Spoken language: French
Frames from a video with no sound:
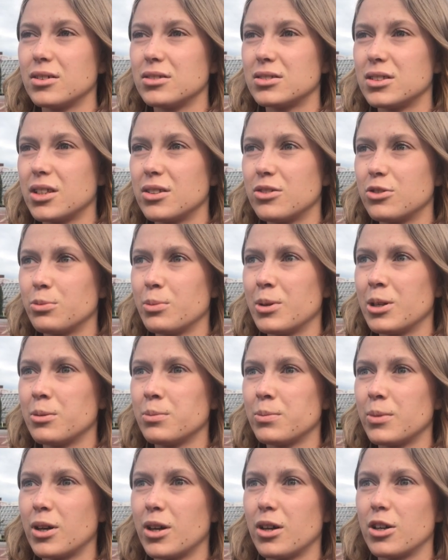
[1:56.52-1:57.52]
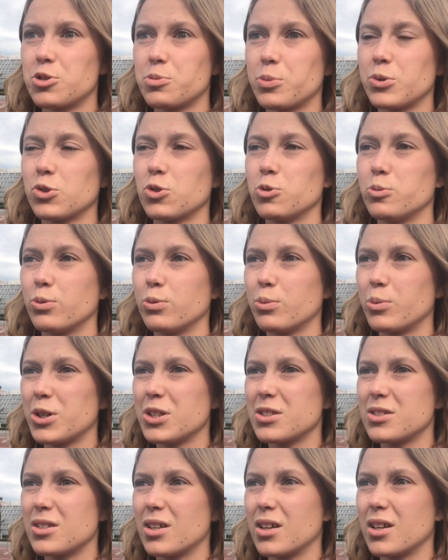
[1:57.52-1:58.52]
Cette semaine, bah, je pense que pour moi,
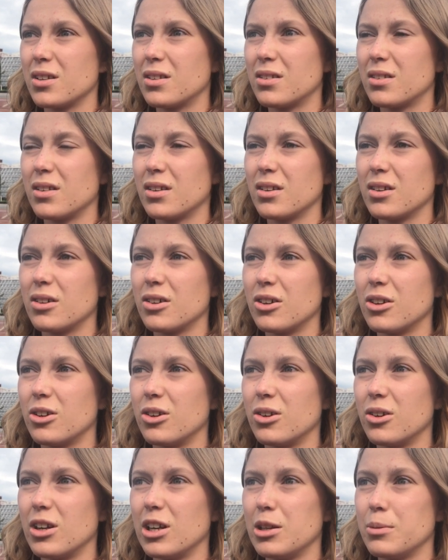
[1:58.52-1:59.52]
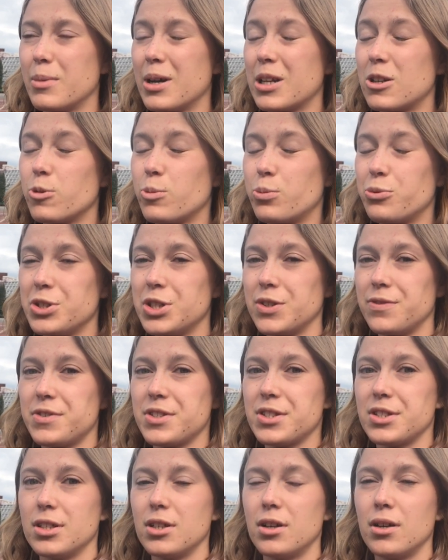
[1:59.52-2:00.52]
ça a été les maths le plus
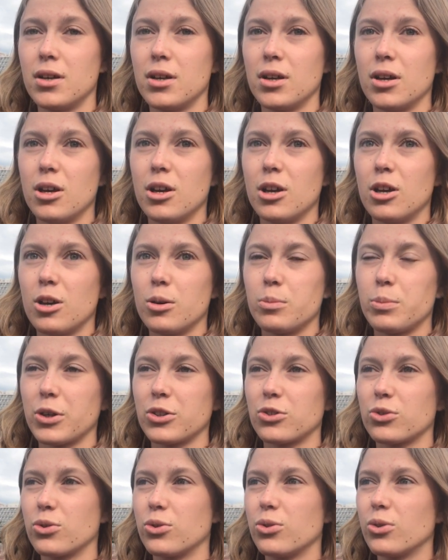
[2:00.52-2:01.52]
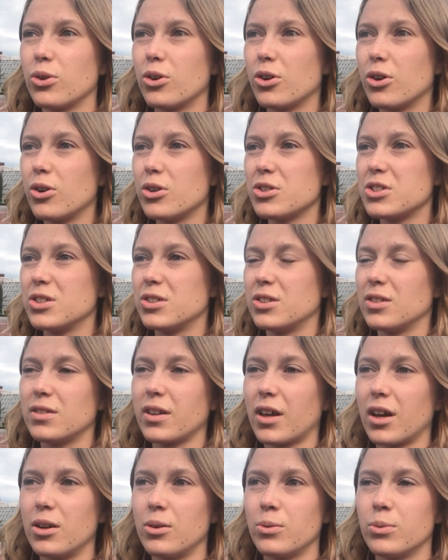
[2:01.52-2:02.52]
difficile parce que c'était
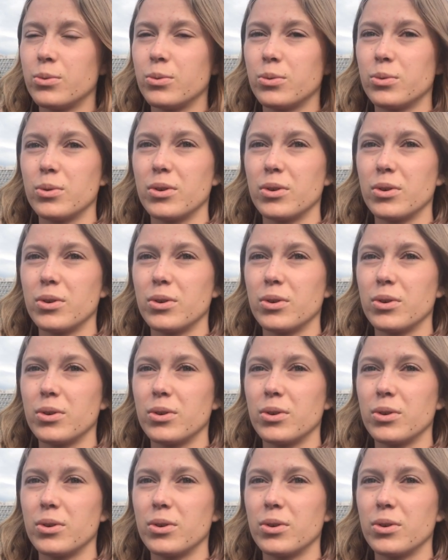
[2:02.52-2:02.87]
très long